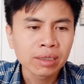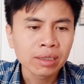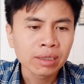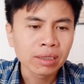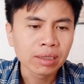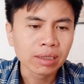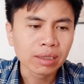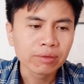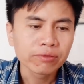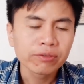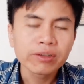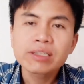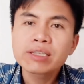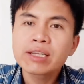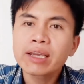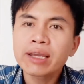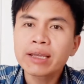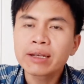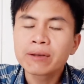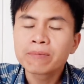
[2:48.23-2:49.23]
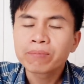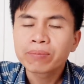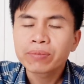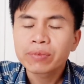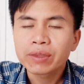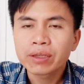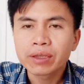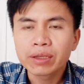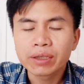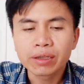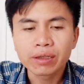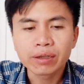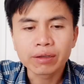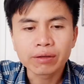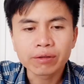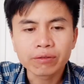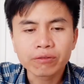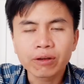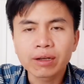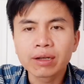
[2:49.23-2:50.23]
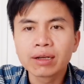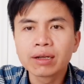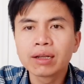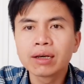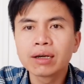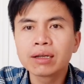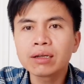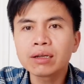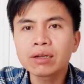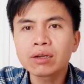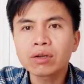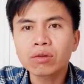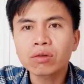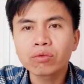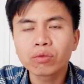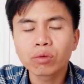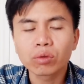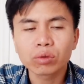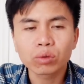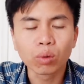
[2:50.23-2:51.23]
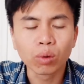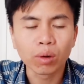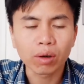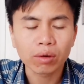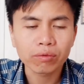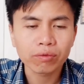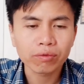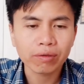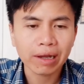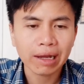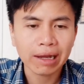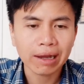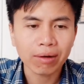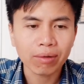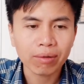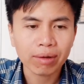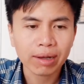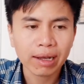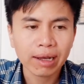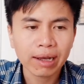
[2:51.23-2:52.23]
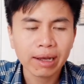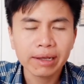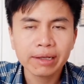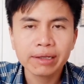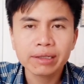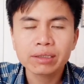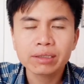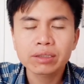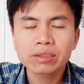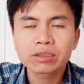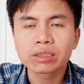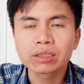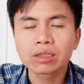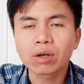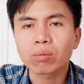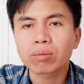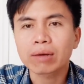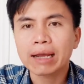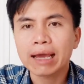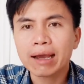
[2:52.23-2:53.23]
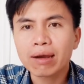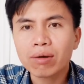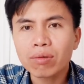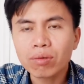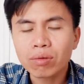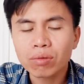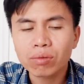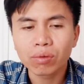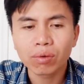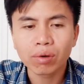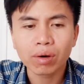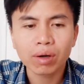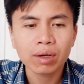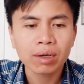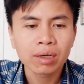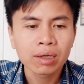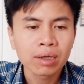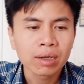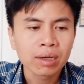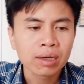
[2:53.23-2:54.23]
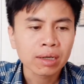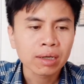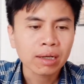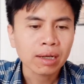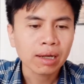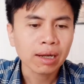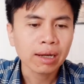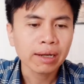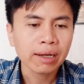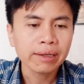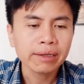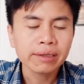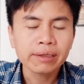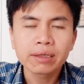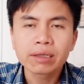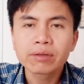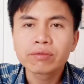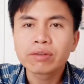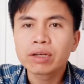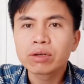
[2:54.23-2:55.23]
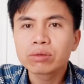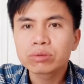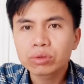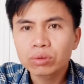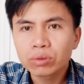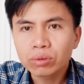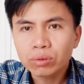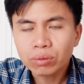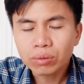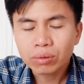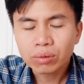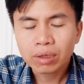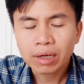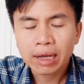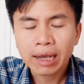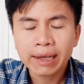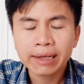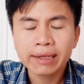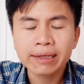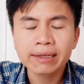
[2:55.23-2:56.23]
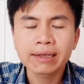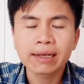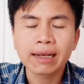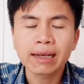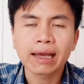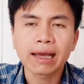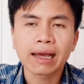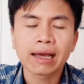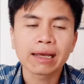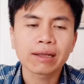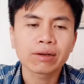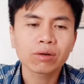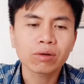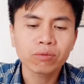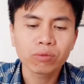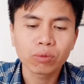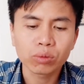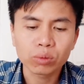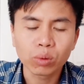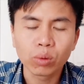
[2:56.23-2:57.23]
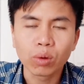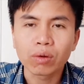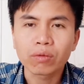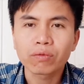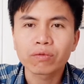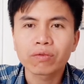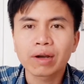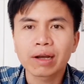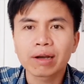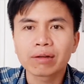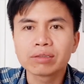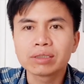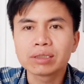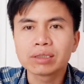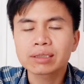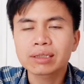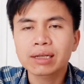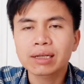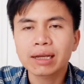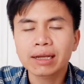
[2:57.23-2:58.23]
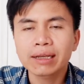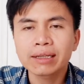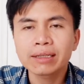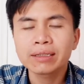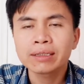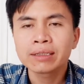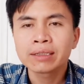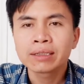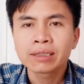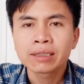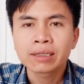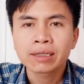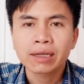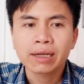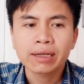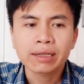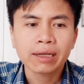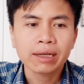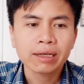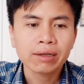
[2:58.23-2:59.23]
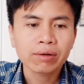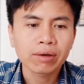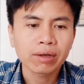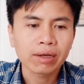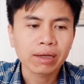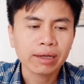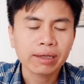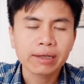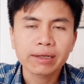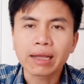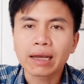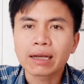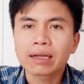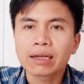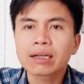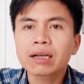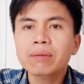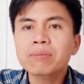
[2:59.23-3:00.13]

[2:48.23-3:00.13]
ở phía trên thì phần lớn nó phụ thuộc vào cái sự độc đáo của cái đơn vị lưu trú hay là nó phụ thuộc vào những cái cái cái gọi là cái đẳng cấp